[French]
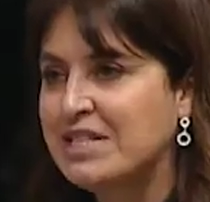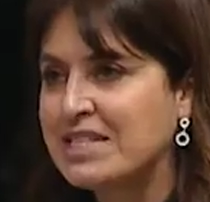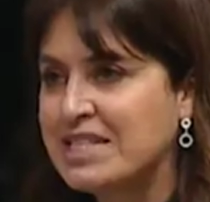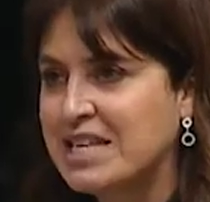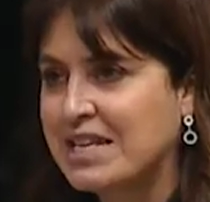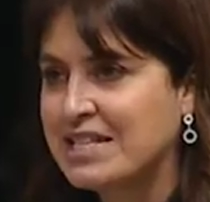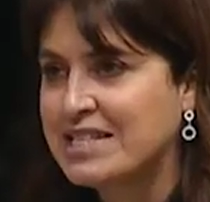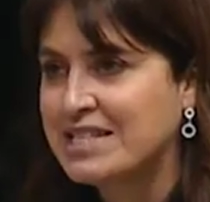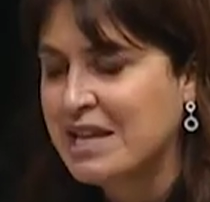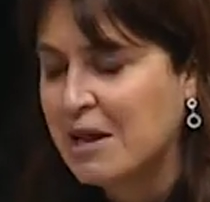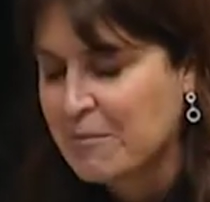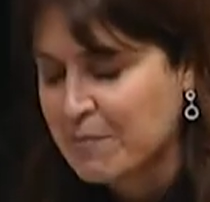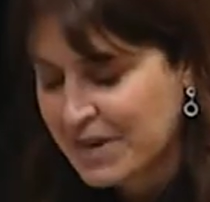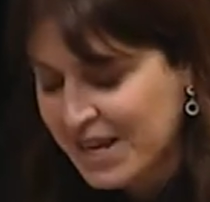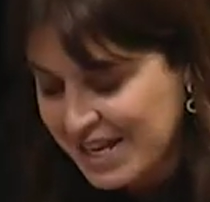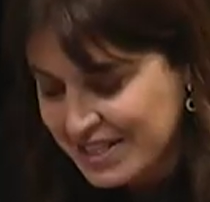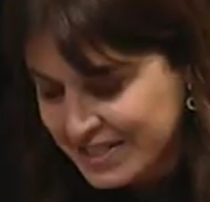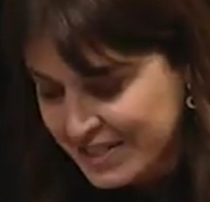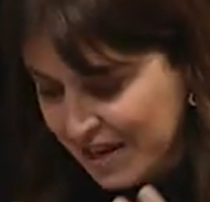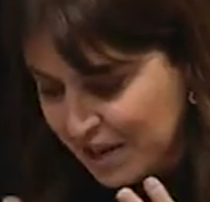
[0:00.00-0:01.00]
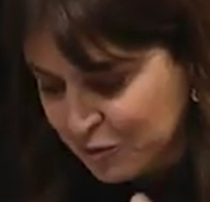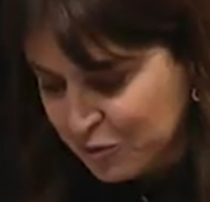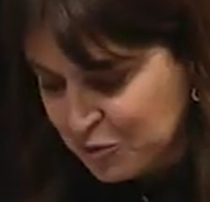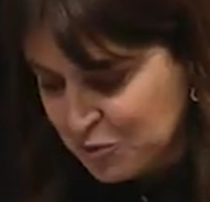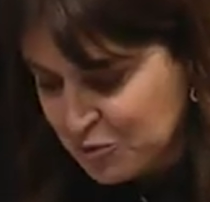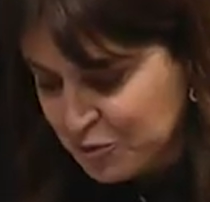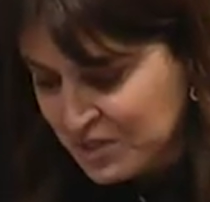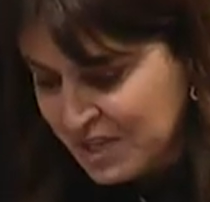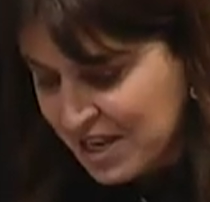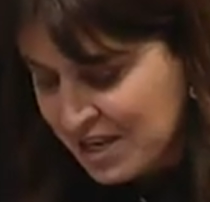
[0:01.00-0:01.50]
500 places en
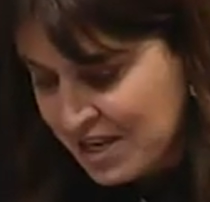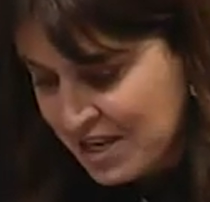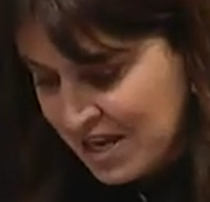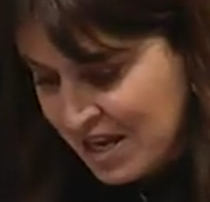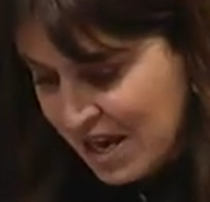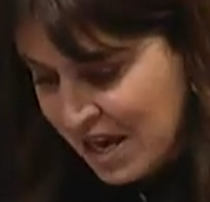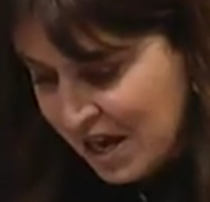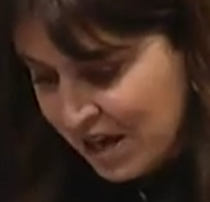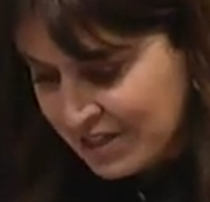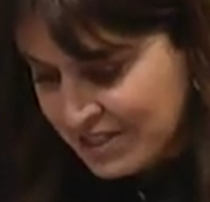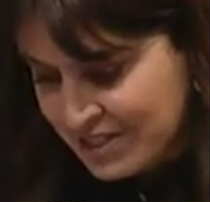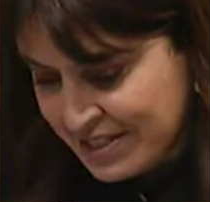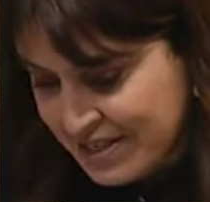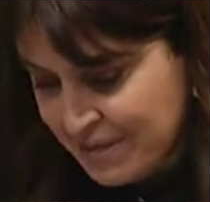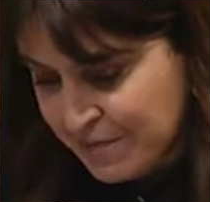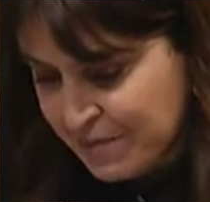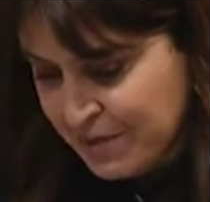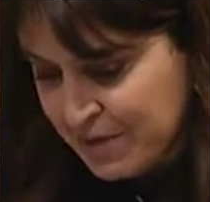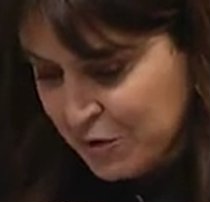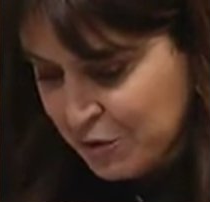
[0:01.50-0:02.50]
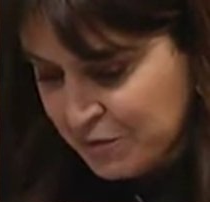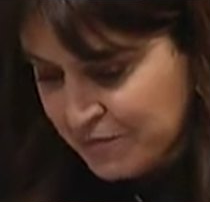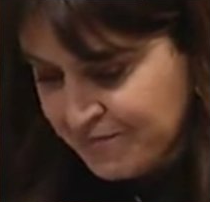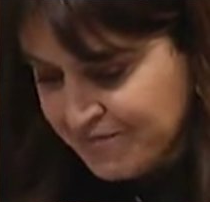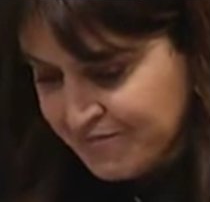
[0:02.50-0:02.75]
deux ans en CPE.